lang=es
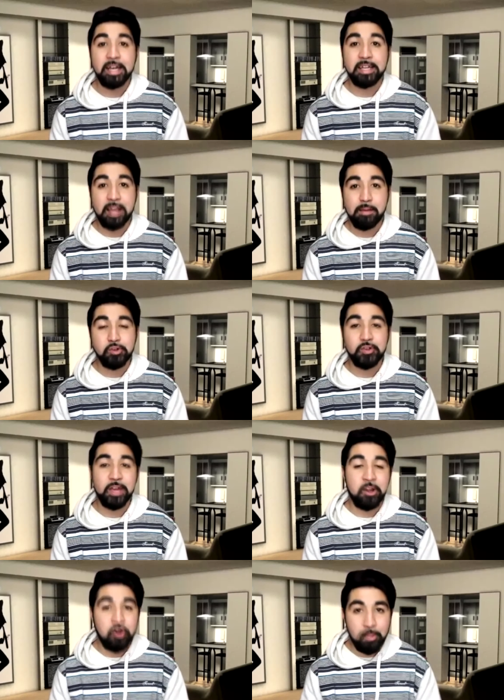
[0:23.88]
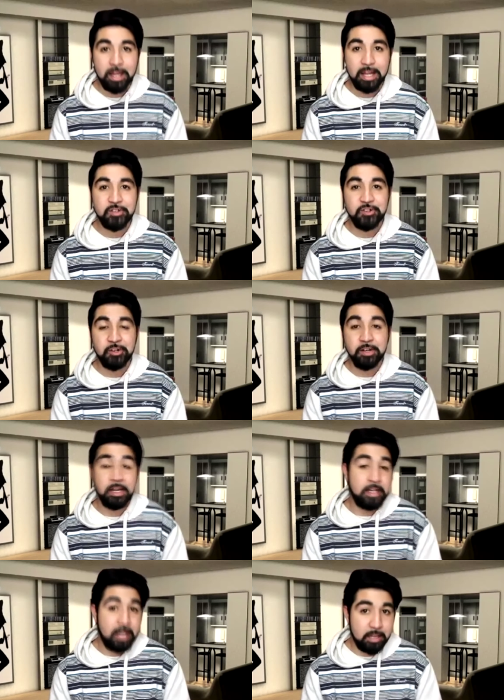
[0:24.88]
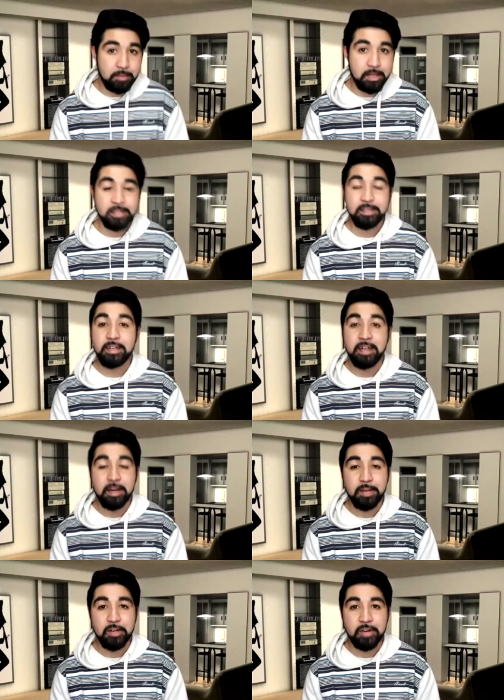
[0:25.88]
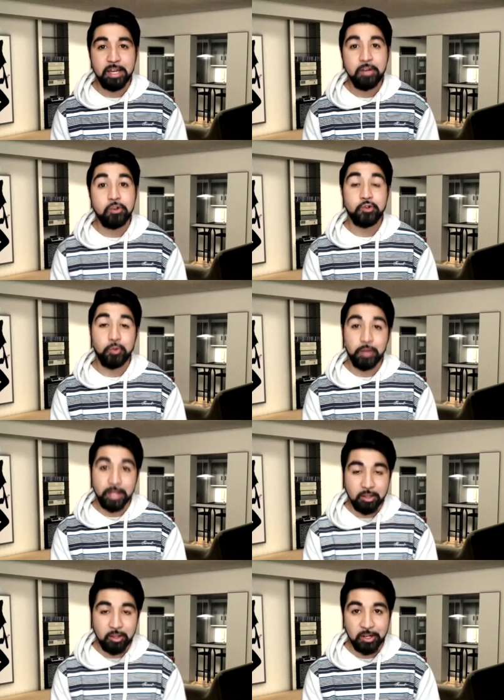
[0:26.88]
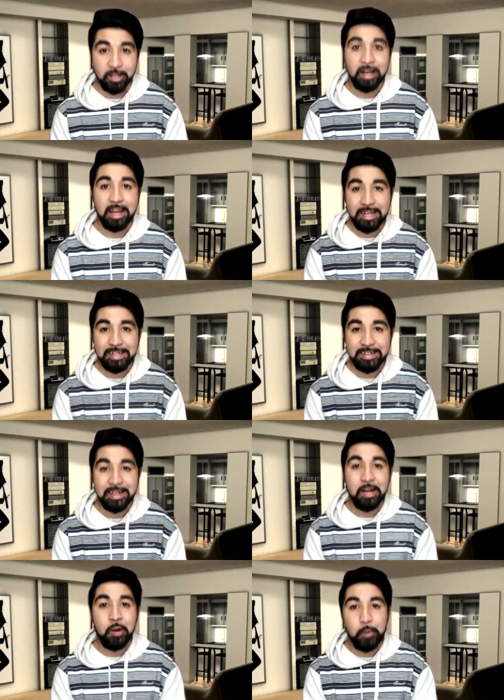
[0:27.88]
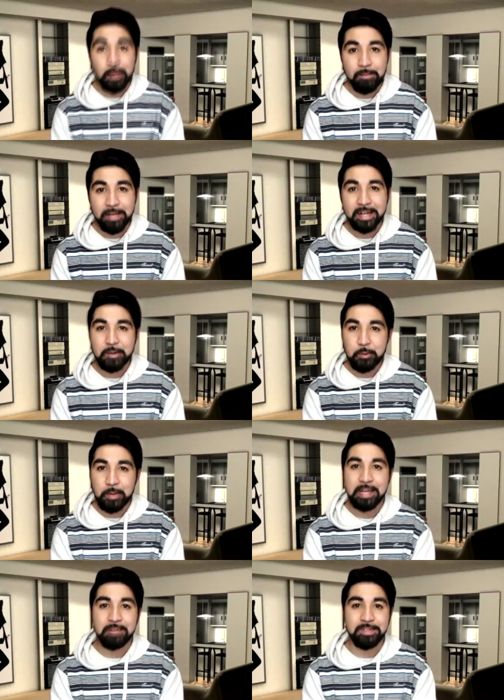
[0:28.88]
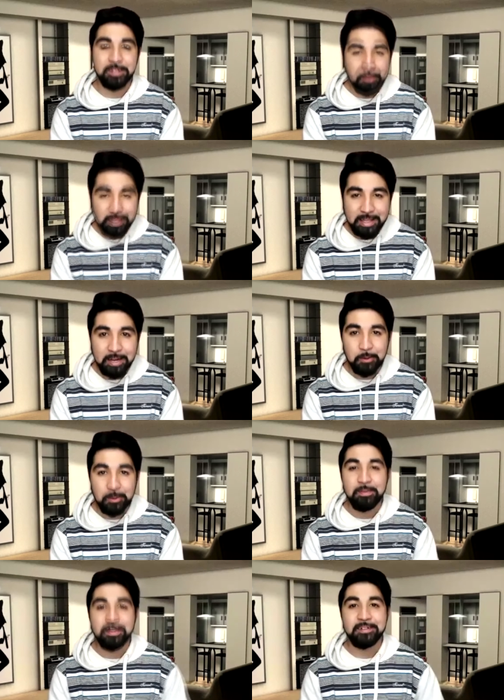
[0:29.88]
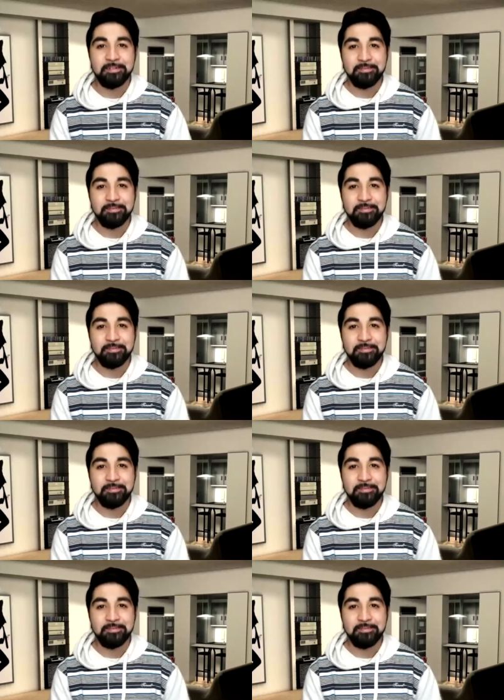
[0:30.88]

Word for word: estamos en comunicación nada más ni nada menos que con su director. Él es Wilmer Williams. ¿Cómo estás, Wilmer?